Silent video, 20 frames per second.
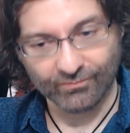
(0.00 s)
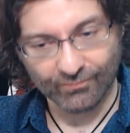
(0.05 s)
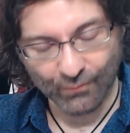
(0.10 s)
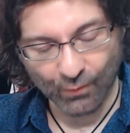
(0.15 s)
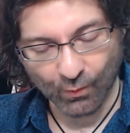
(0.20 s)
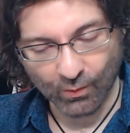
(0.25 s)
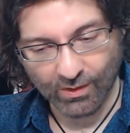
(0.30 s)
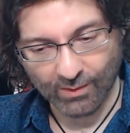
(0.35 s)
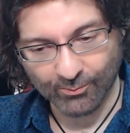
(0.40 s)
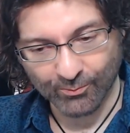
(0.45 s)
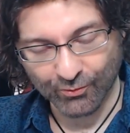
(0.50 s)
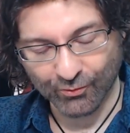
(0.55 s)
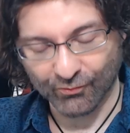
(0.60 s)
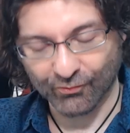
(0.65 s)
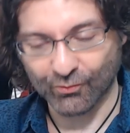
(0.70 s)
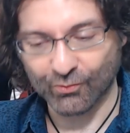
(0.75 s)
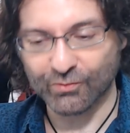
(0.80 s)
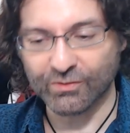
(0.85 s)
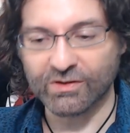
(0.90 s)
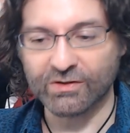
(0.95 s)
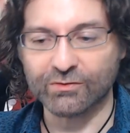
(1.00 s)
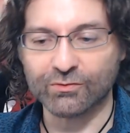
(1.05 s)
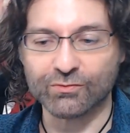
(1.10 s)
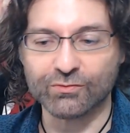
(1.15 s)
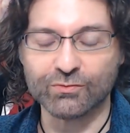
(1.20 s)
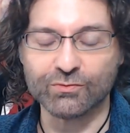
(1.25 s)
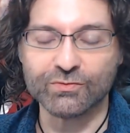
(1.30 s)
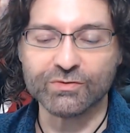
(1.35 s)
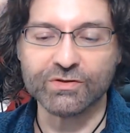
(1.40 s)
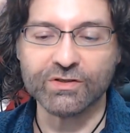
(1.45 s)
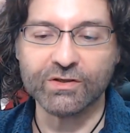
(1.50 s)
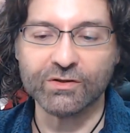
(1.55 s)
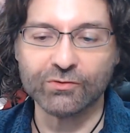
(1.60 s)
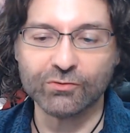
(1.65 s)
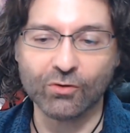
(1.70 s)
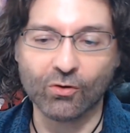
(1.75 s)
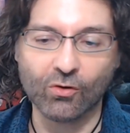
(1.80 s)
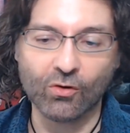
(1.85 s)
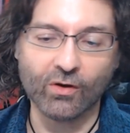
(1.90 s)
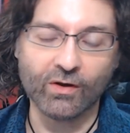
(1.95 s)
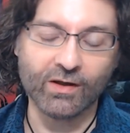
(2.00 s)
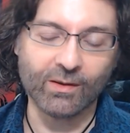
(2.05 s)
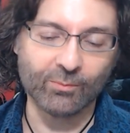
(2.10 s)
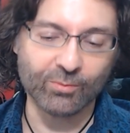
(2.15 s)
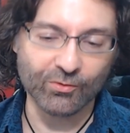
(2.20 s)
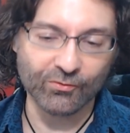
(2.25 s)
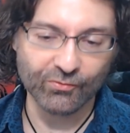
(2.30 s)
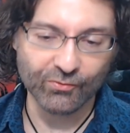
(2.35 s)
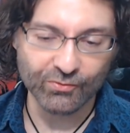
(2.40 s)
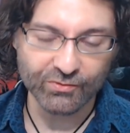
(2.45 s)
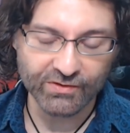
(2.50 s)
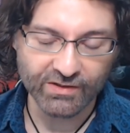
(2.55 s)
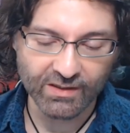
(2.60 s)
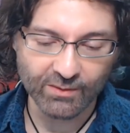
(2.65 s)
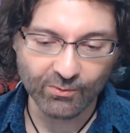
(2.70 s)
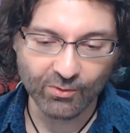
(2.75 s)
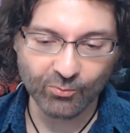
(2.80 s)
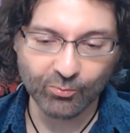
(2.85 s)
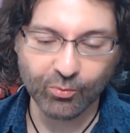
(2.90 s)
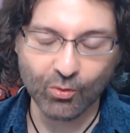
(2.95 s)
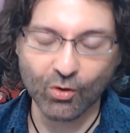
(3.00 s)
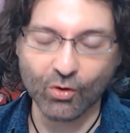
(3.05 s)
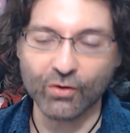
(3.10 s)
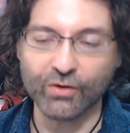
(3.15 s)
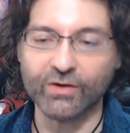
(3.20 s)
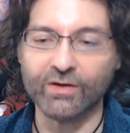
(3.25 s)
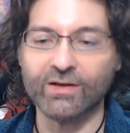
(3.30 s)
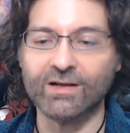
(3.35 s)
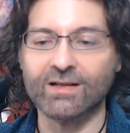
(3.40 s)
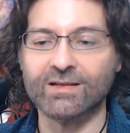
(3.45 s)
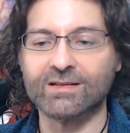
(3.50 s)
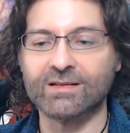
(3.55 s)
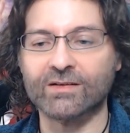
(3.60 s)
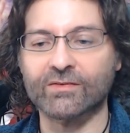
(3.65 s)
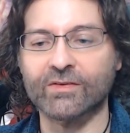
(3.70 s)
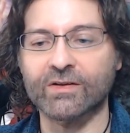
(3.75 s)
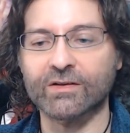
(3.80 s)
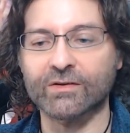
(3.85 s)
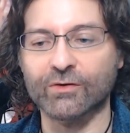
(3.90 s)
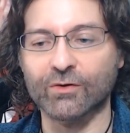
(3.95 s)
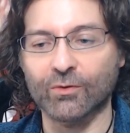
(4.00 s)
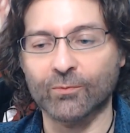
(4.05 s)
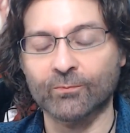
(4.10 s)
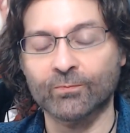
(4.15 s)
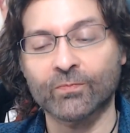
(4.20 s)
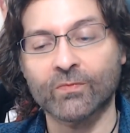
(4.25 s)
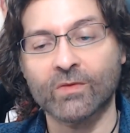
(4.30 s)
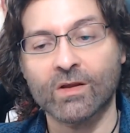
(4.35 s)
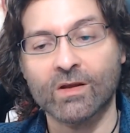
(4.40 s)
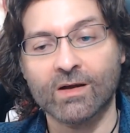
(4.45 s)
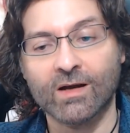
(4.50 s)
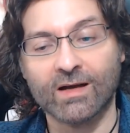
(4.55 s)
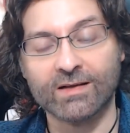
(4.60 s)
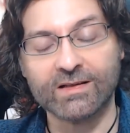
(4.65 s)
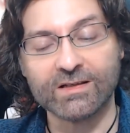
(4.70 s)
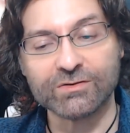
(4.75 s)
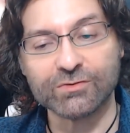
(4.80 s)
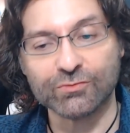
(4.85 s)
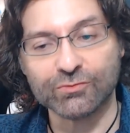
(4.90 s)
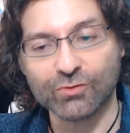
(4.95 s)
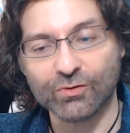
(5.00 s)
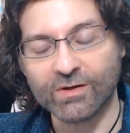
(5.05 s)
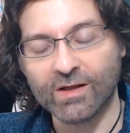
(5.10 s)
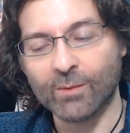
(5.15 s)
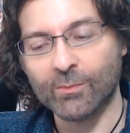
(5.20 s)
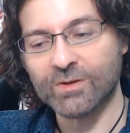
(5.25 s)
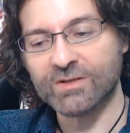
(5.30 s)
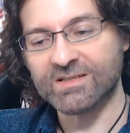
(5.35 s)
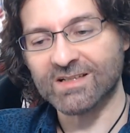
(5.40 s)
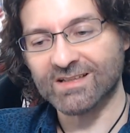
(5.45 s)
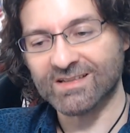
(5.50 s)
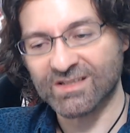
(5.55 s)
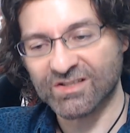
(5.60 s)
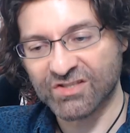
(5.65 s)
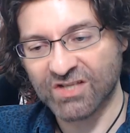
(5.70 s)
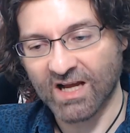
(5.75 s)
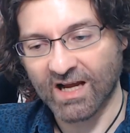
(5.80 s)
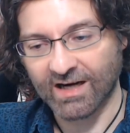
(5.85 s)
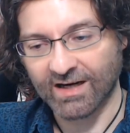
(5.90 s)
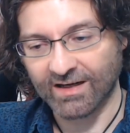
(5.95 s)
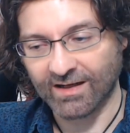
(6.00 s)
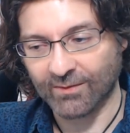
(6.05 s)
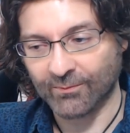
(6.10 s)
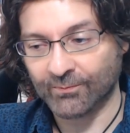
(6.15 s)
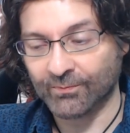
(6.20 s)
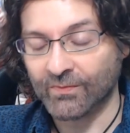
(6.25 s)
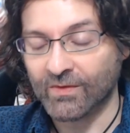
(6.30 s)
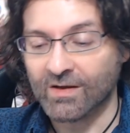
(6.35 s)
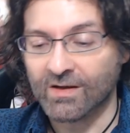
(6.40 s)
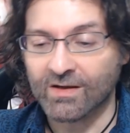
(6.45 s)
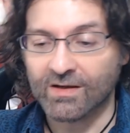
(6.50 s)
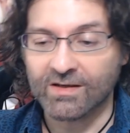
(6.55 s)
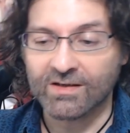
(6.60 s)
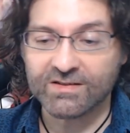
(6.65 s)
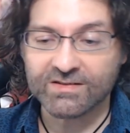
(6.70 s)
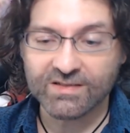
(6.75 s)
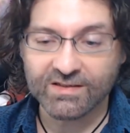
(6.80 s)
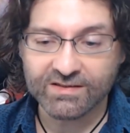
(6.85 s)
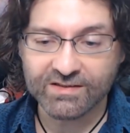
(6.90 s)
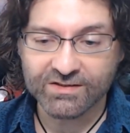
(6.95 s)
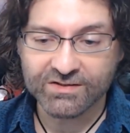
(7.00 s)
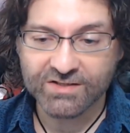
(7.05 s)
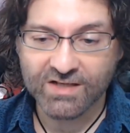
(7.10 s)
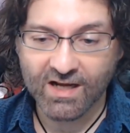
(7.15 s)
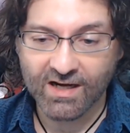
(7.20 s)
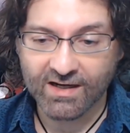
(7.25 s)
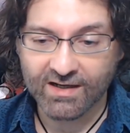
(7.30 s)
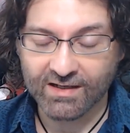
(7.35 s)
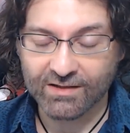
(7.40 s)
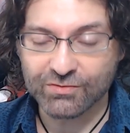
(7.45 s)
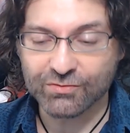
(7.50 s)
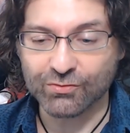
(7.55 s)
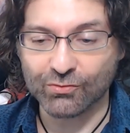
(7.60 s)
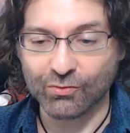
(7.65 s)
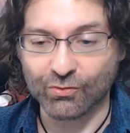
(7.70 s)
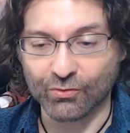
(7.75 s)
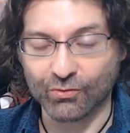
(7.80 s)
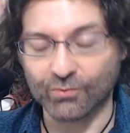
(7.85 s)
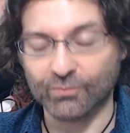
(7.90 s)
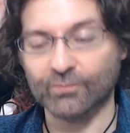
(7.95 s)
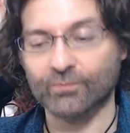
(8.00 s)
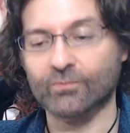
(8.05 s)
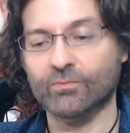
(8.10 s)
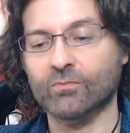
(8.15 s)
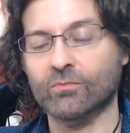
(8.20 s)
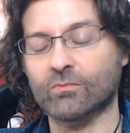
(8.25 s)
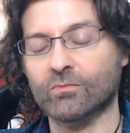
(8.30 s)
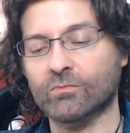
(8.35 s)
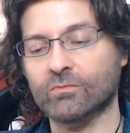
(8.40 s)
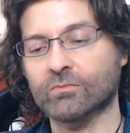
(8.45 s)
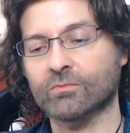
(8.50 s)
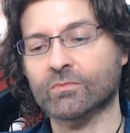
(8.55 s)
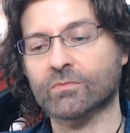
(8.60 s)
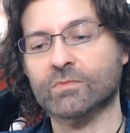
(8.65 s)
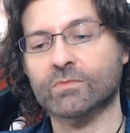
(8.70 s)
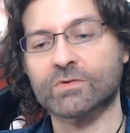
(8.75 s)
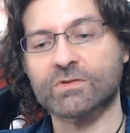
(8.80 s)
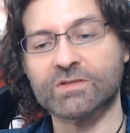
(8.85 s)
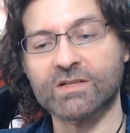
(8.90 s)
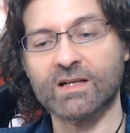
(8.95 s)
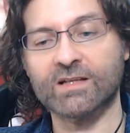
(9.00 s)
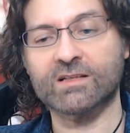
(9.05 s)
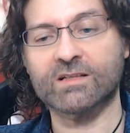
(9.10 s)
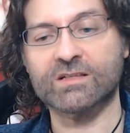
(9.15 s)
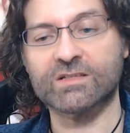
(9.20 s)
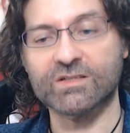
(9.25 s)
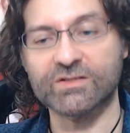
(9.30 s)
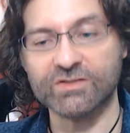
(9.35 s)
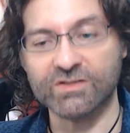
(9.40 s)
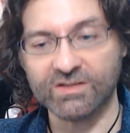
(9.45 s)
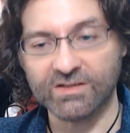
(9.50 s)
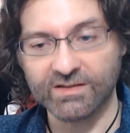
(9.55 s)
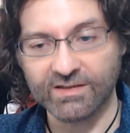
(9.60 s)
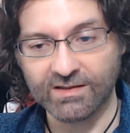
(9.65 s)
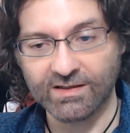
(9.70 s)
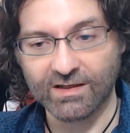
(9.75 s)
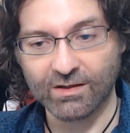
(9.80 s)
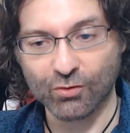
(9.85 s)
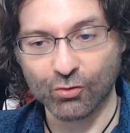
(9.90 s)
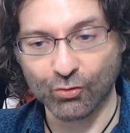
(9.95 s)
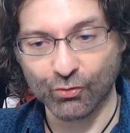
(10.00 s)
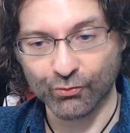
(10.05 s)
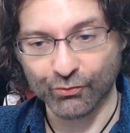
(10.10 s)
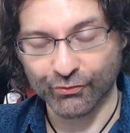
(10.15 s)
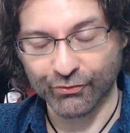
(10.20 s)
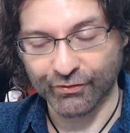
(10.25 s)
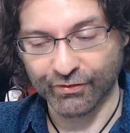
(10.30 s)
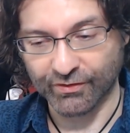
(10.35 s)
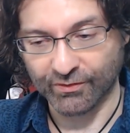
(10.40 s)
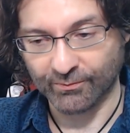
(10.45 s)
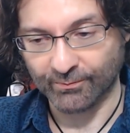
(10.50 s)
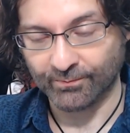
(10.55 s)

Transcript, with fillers: ho approfondito sul sito e approfondiremo poi in altri video. Adesso torniamo ai sette chakra. I sette chakra sono sette sigilli degli arconti,